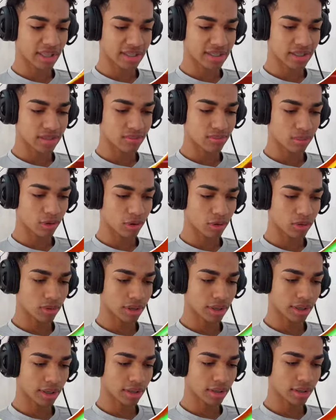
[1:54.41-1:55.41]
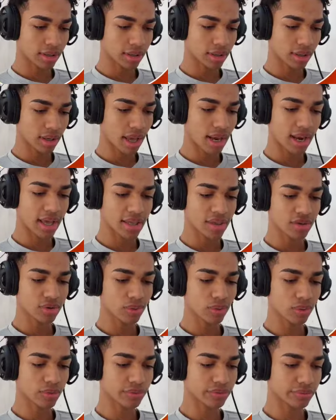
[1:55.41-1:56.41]
Desses blocos aí. Olha lá, de
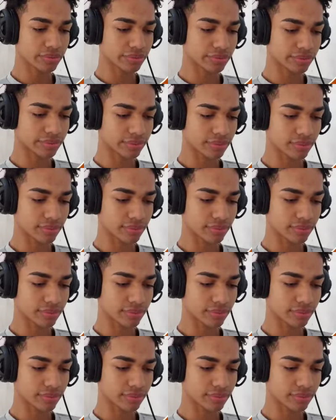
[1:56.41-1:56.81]
novo.